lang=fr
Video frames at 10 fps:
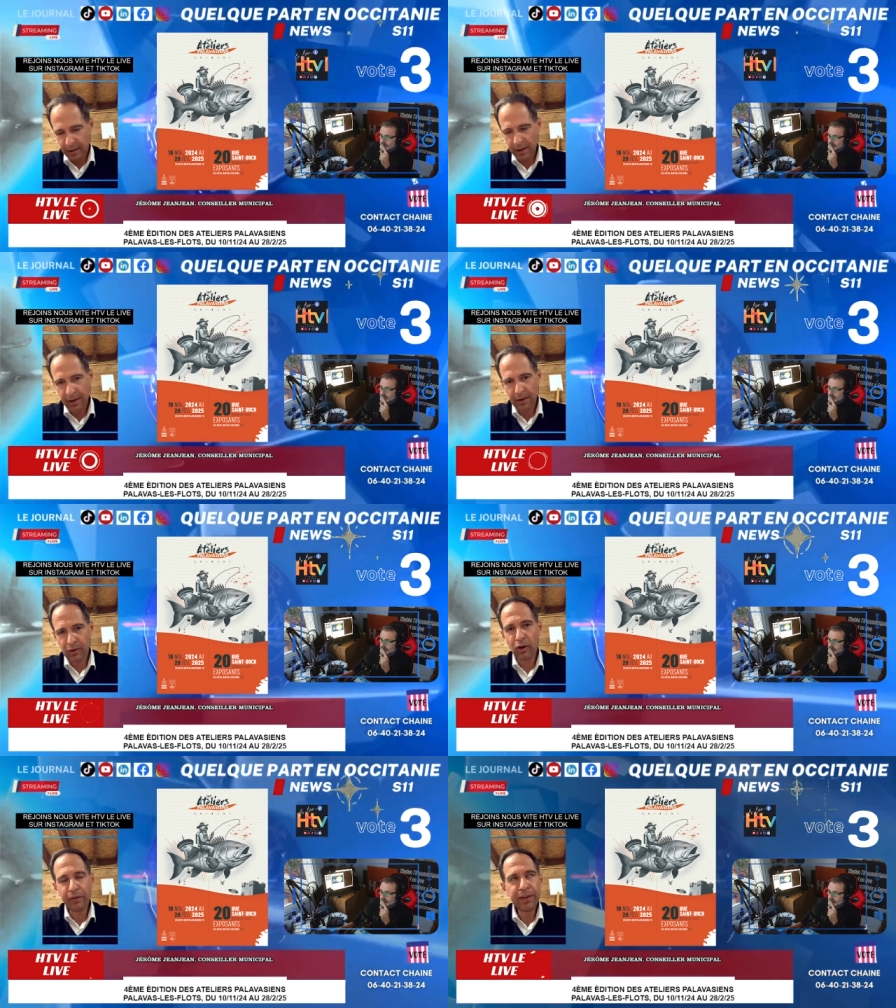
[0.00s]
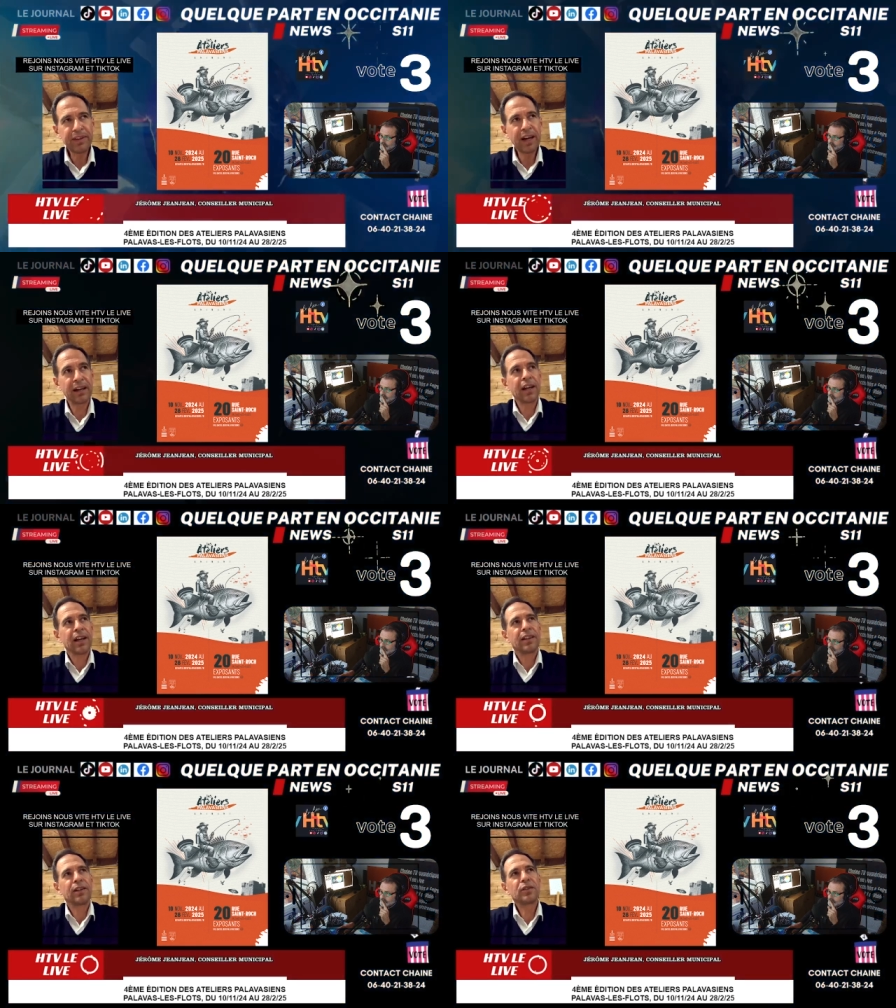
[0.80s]
euh, convivial.
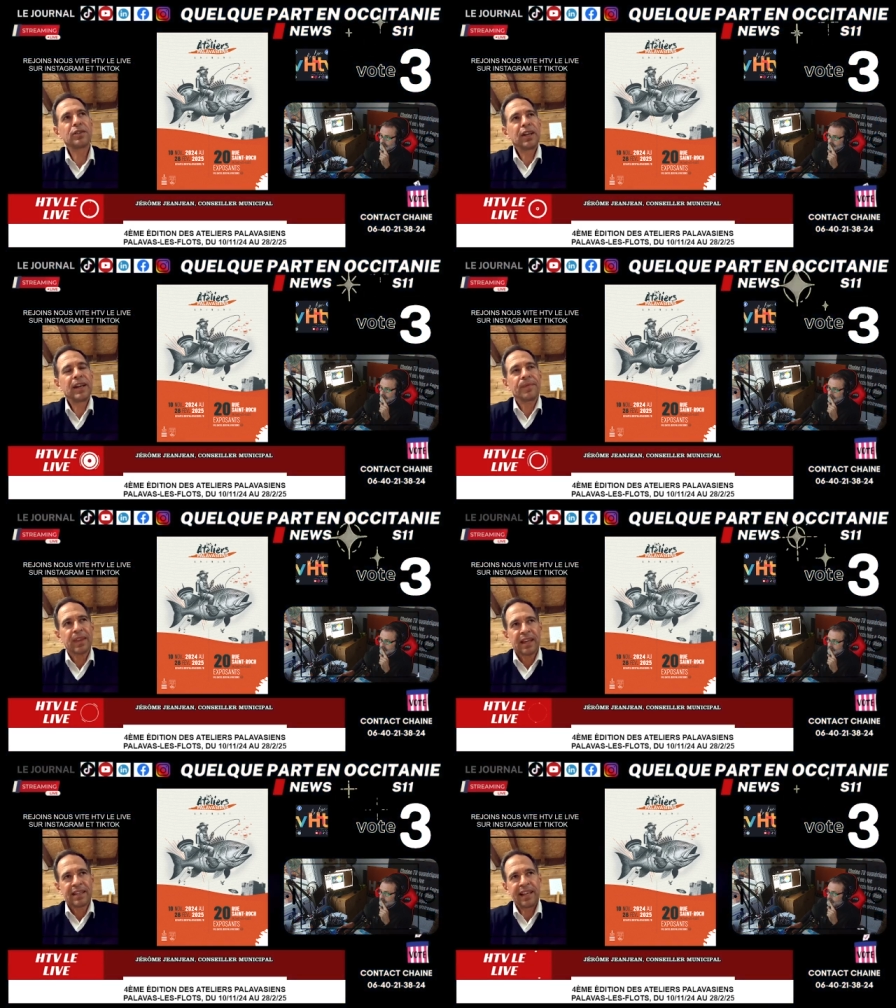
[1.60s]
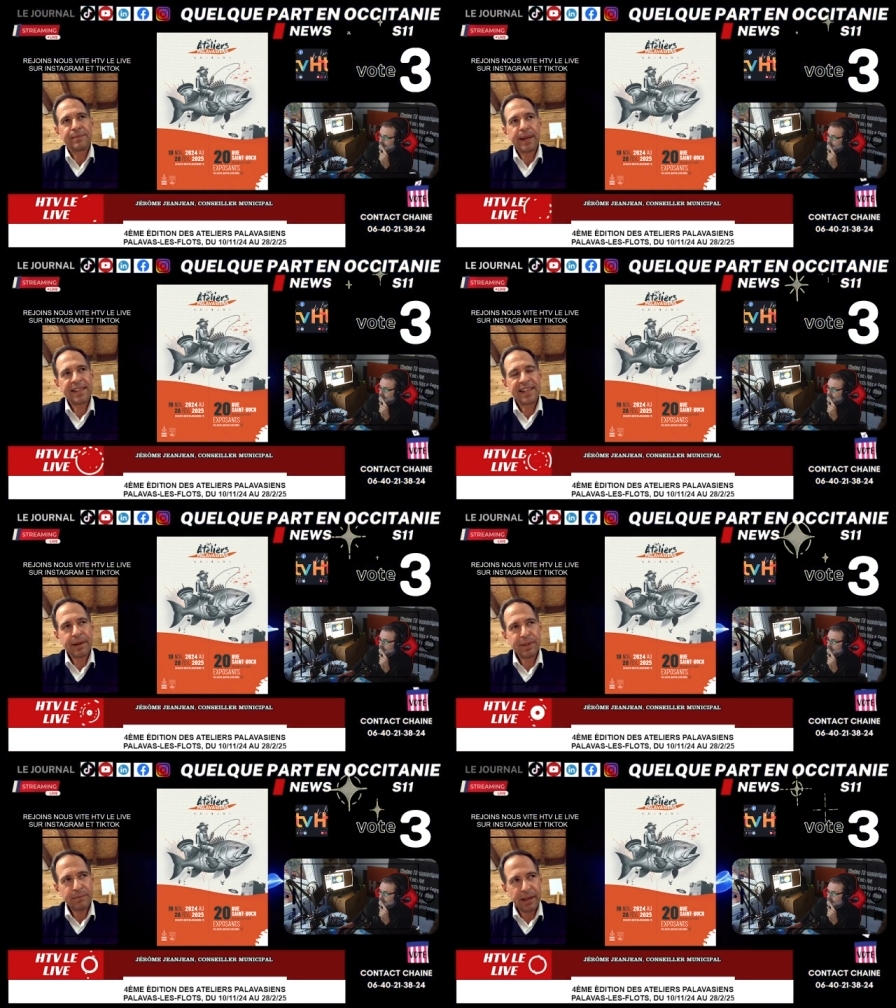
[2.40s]
Donc c'est, ça se passe les
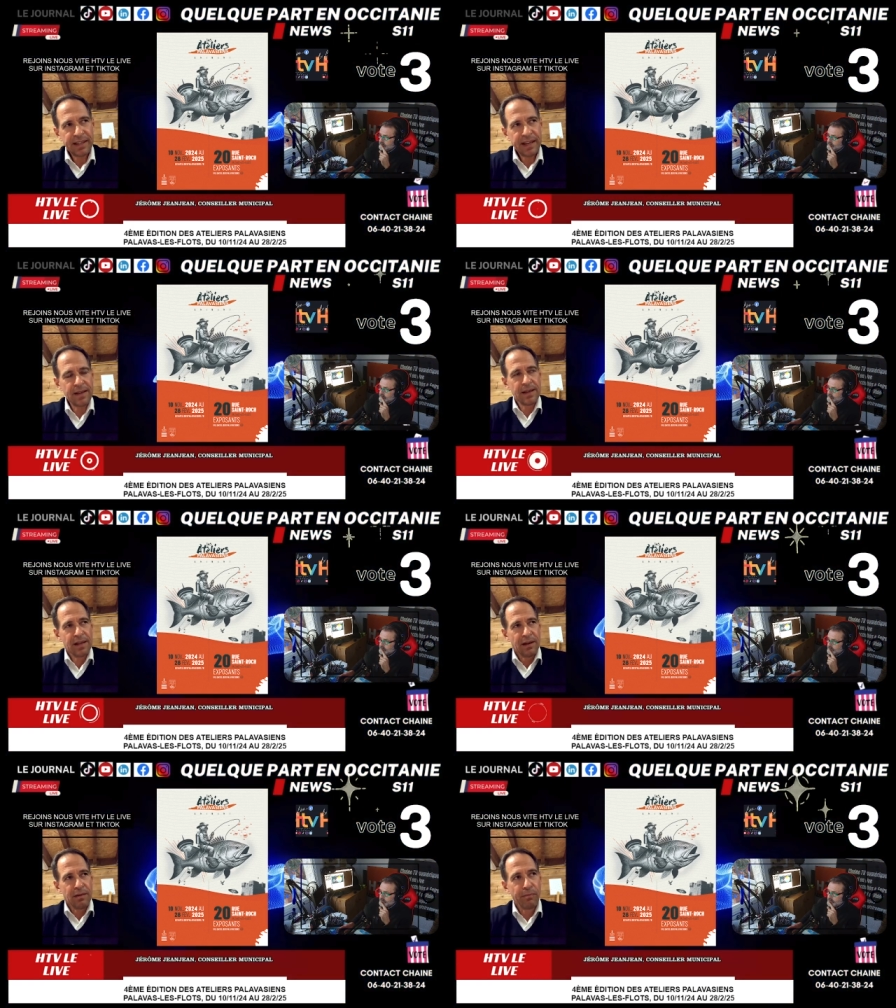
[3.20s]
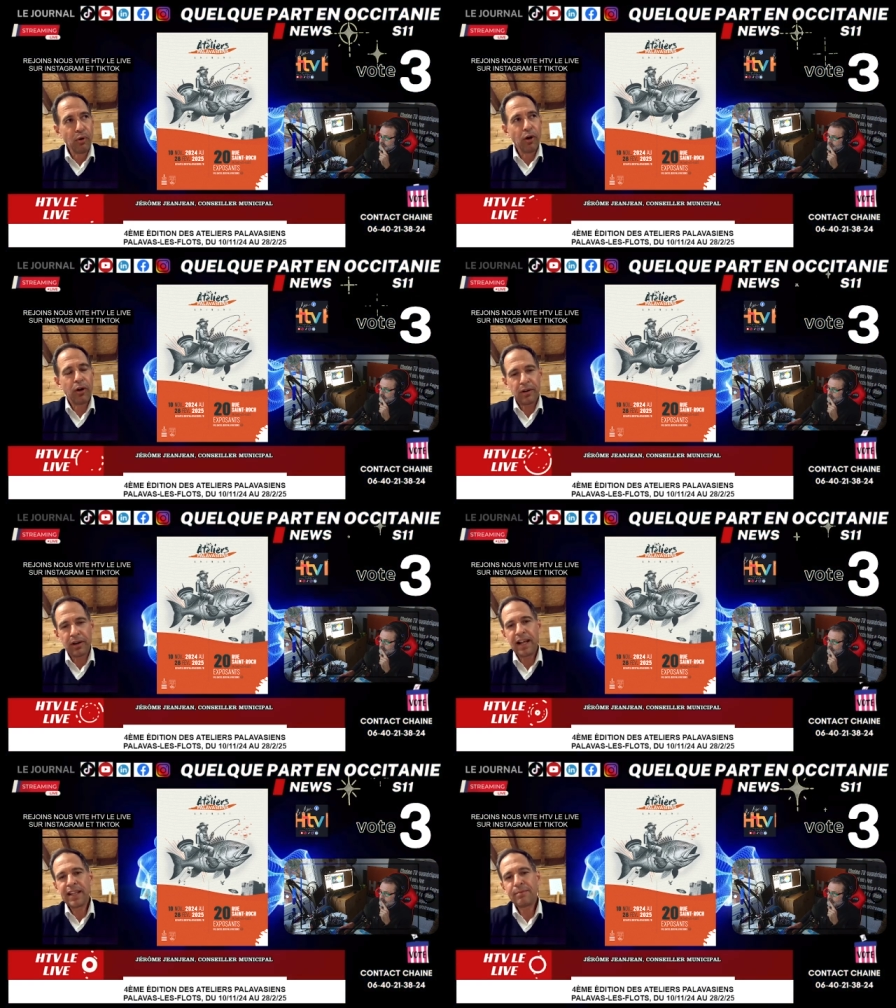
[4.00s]
samedis matins pour
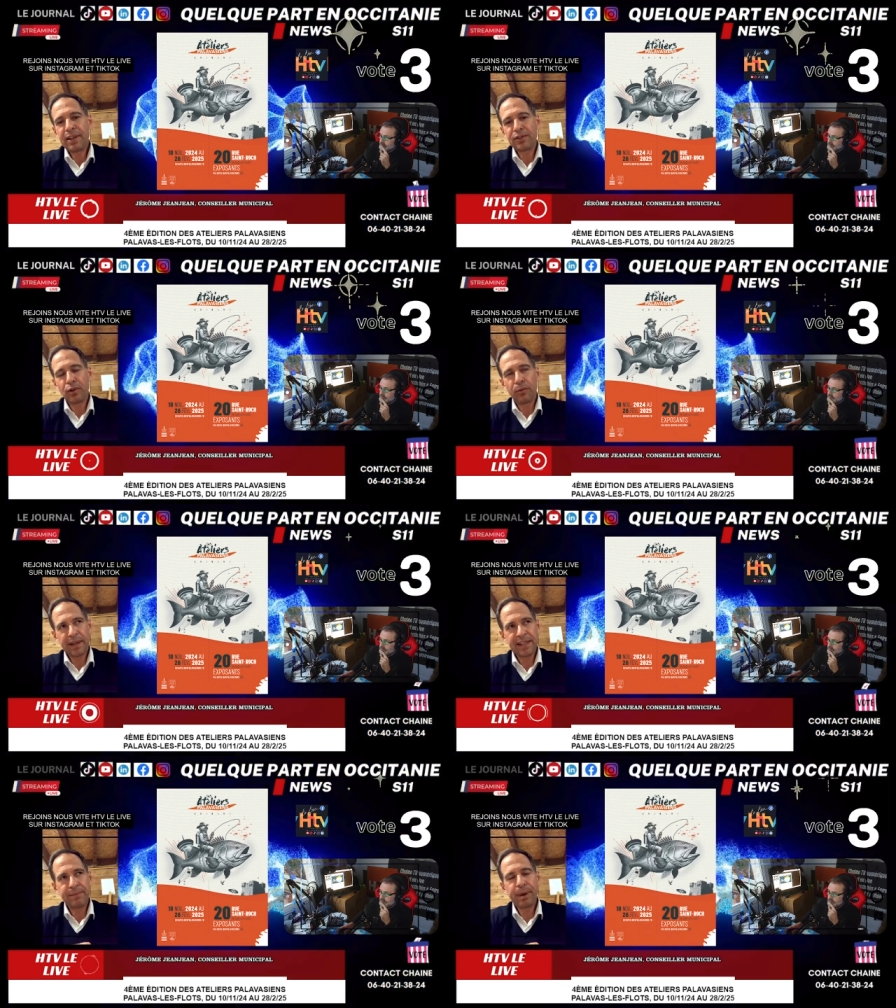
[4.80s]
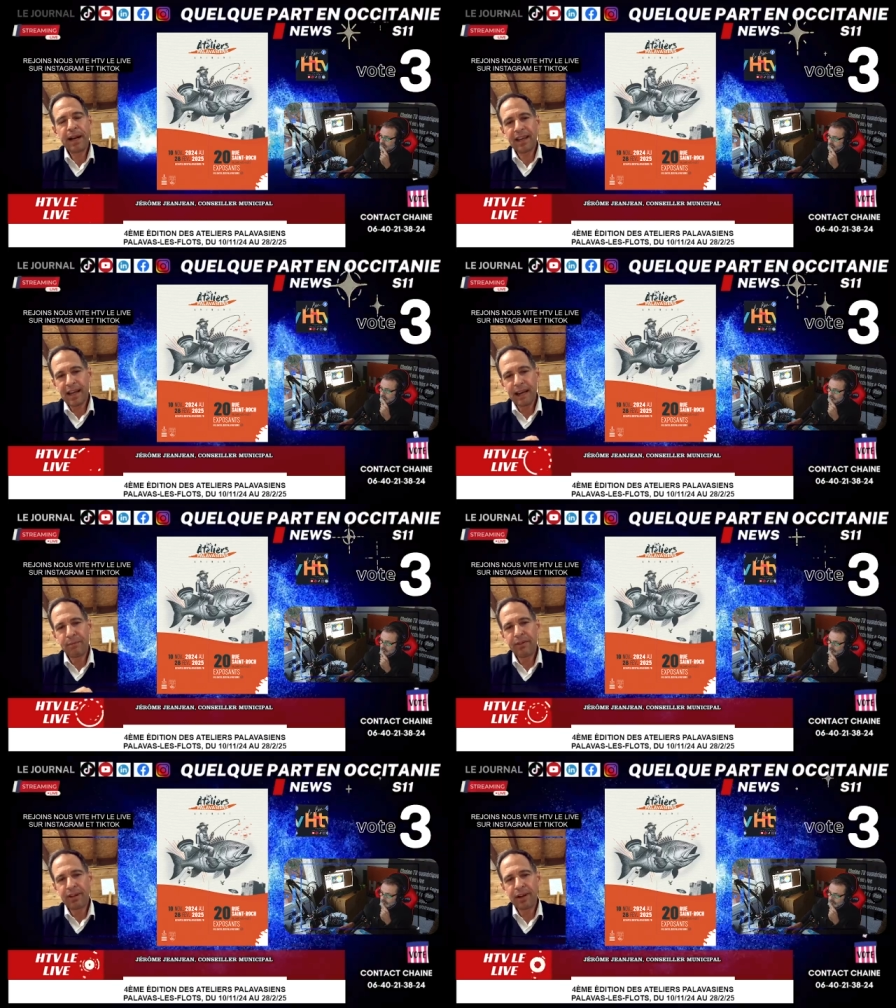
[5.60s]
l'animation principale,
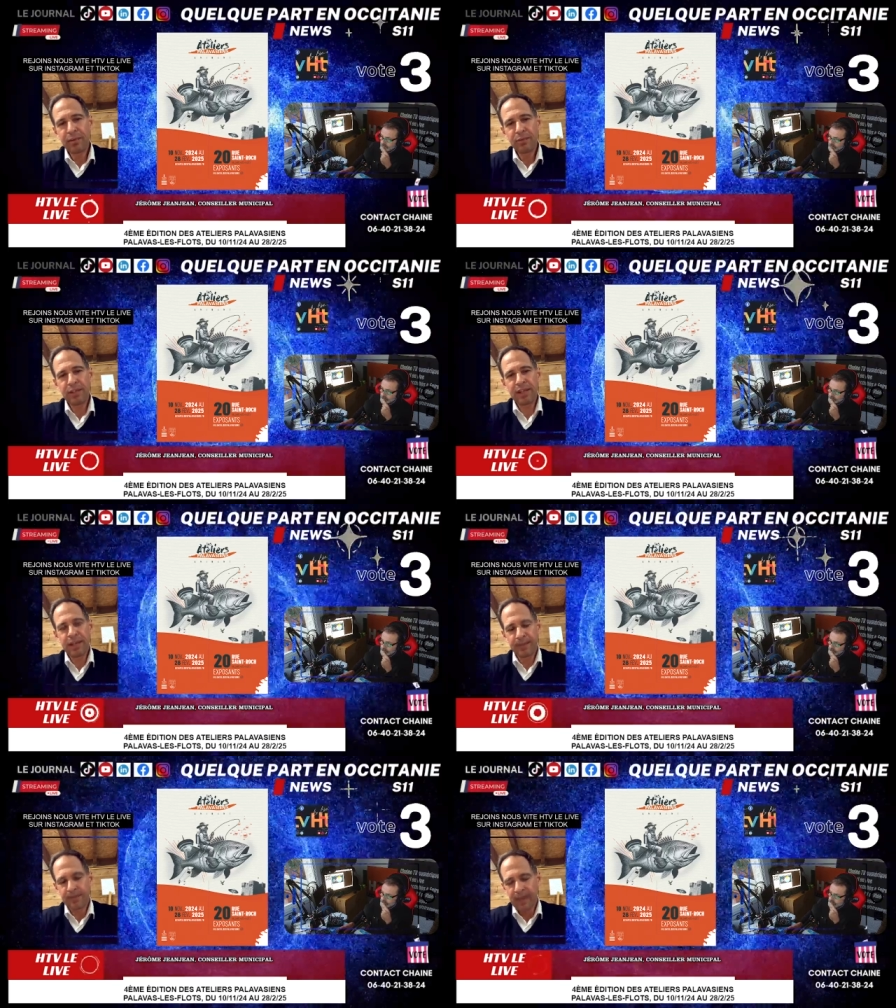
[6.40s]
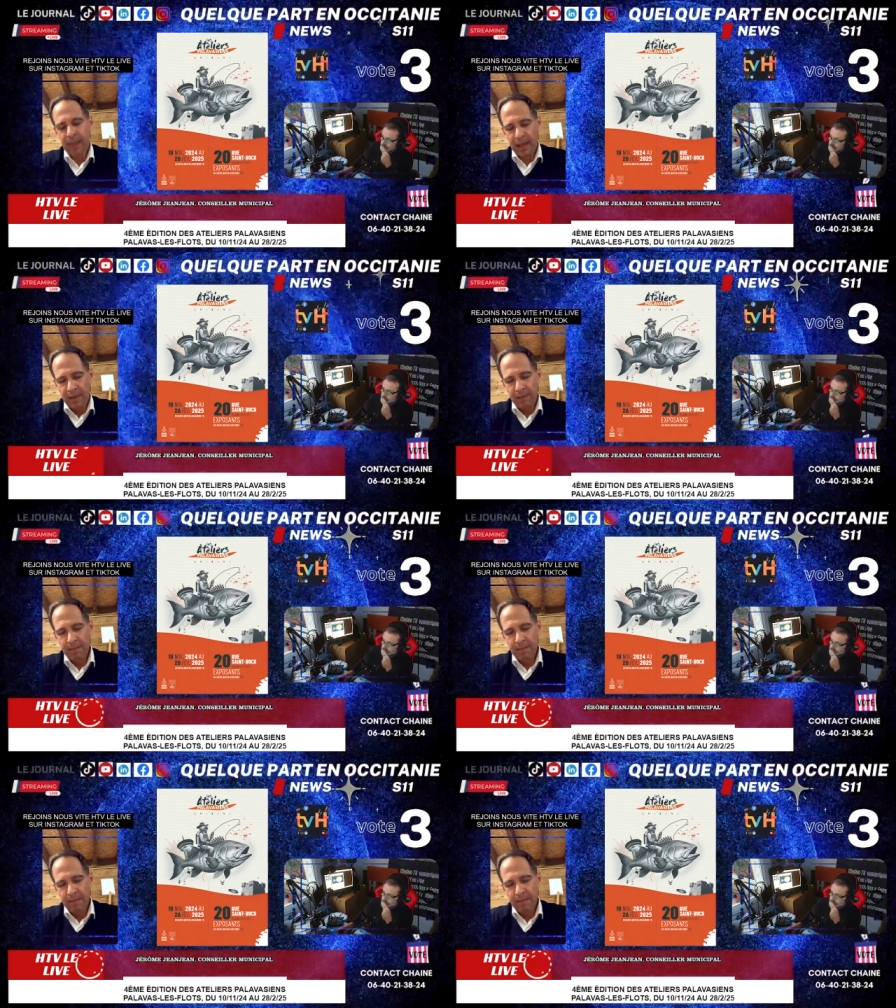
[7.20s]
également avec de la musique, mhm.